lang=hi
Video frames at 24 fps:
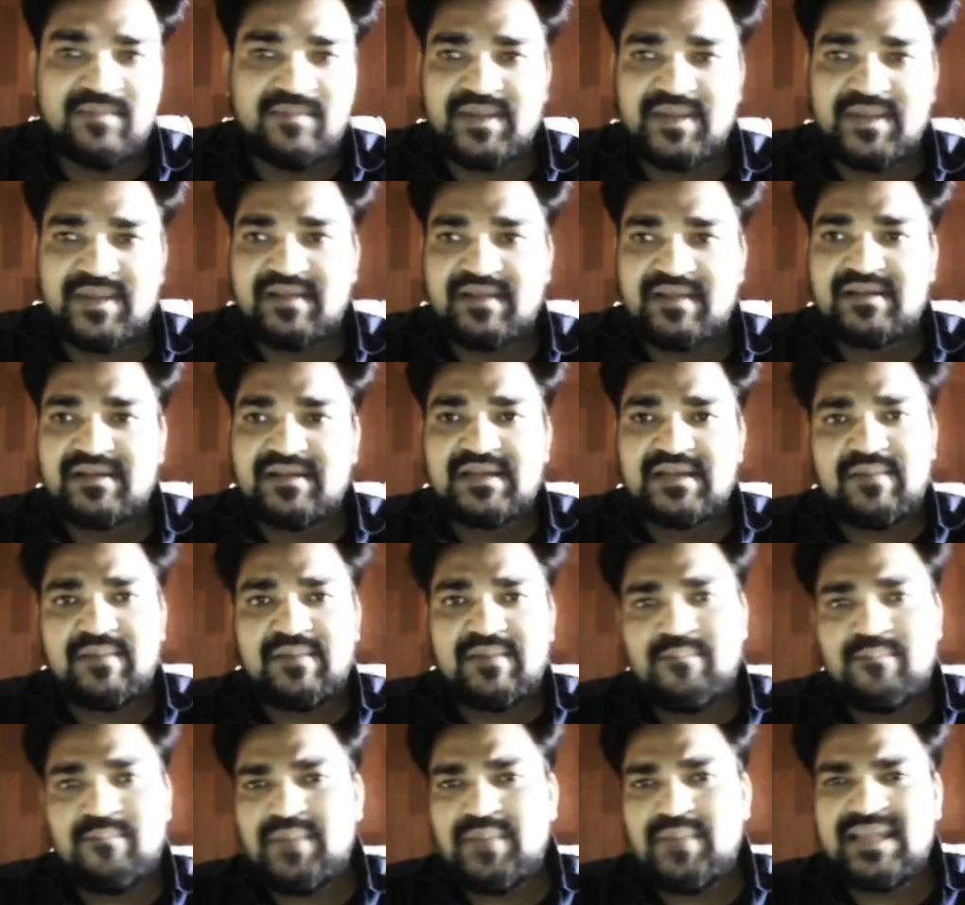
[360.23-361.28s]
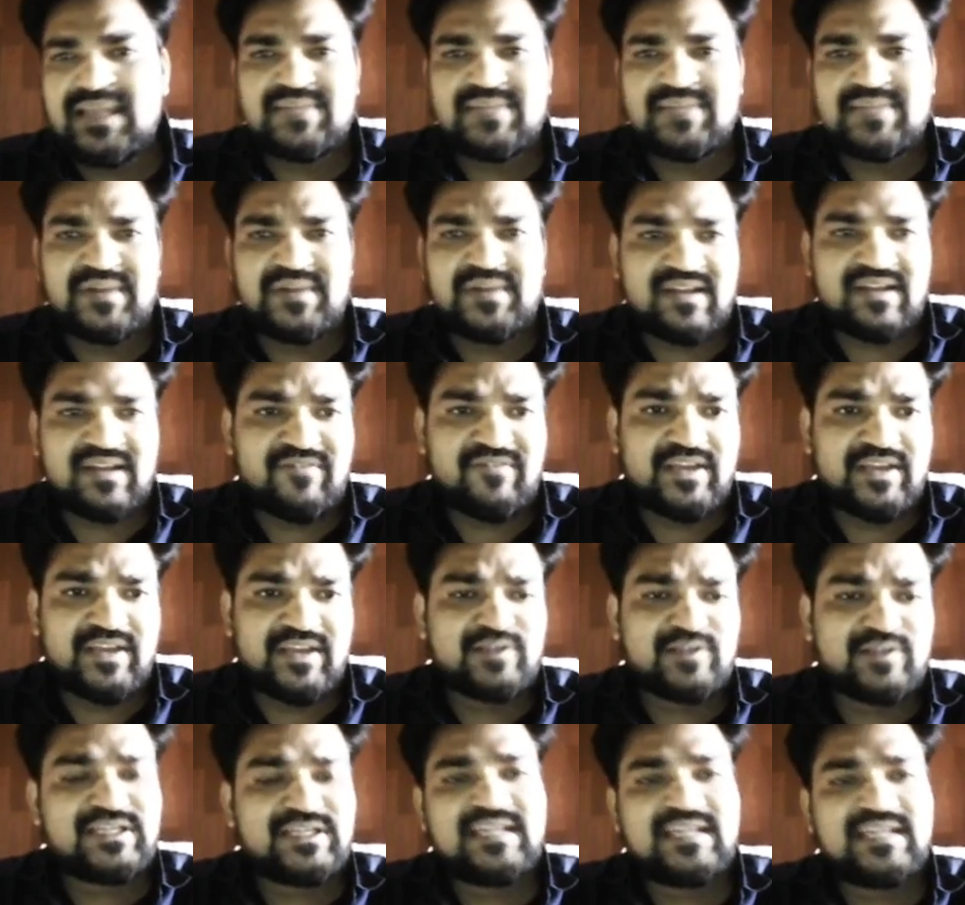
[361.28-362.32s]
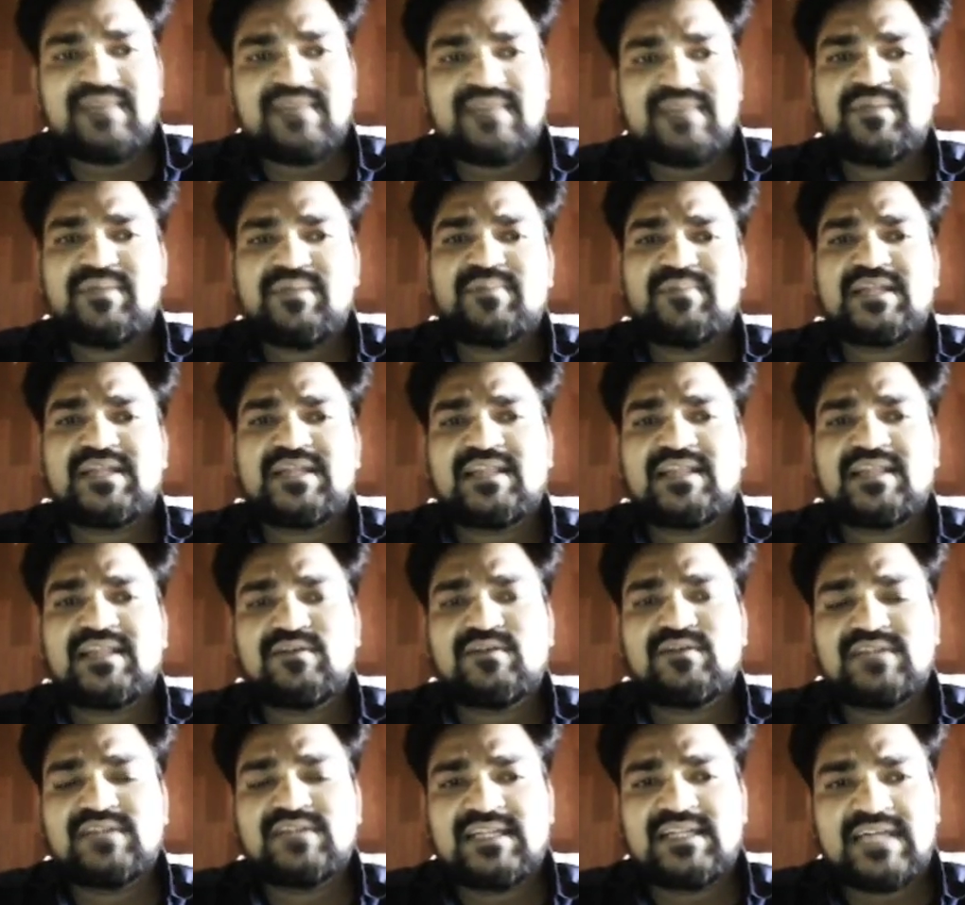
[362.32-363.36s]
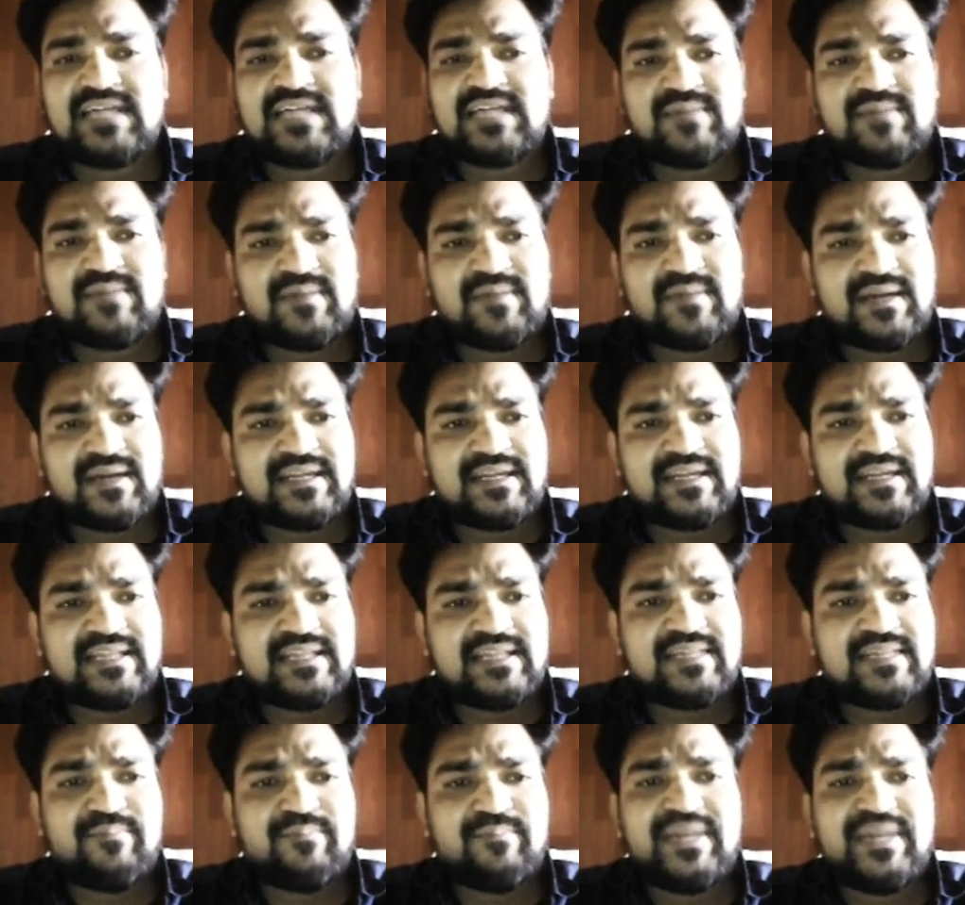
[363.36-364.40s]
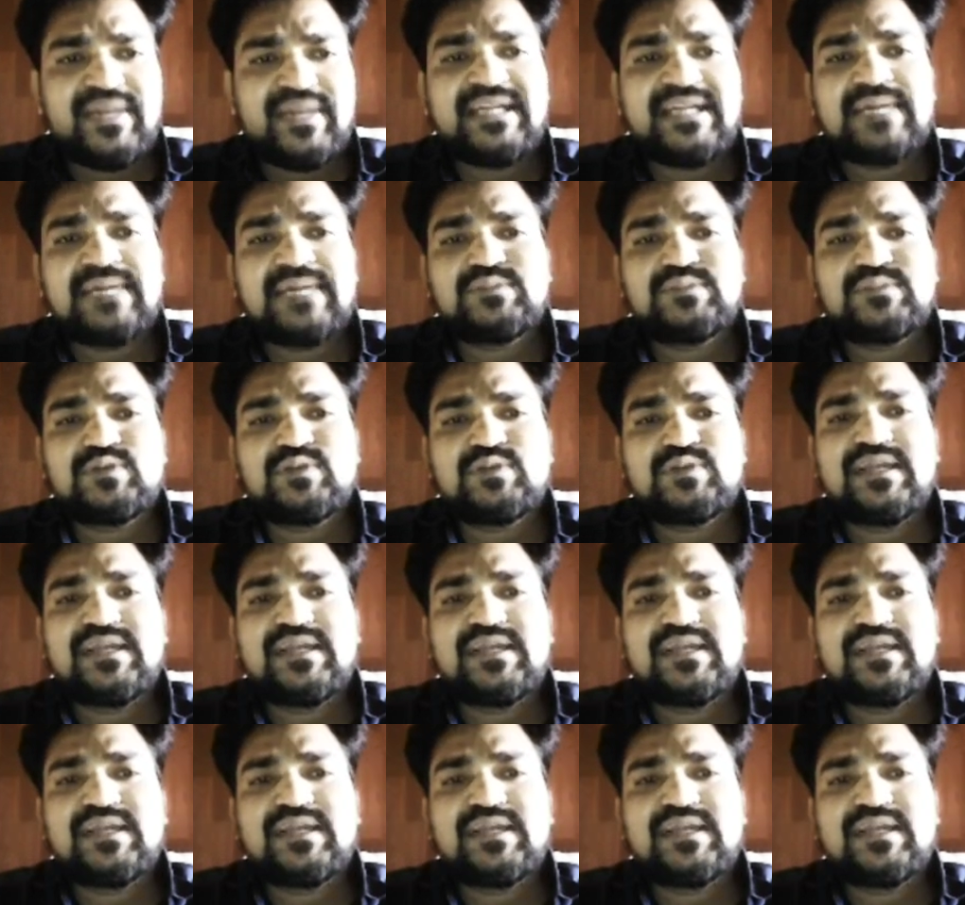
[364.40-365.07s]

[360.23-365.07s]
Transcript: पे मिलियन में ट्रैफिक है तो चलिए मैं बताता हूँ ज़्यादा टाइम आपका नहीं लेता बेड टाइम स्टोरी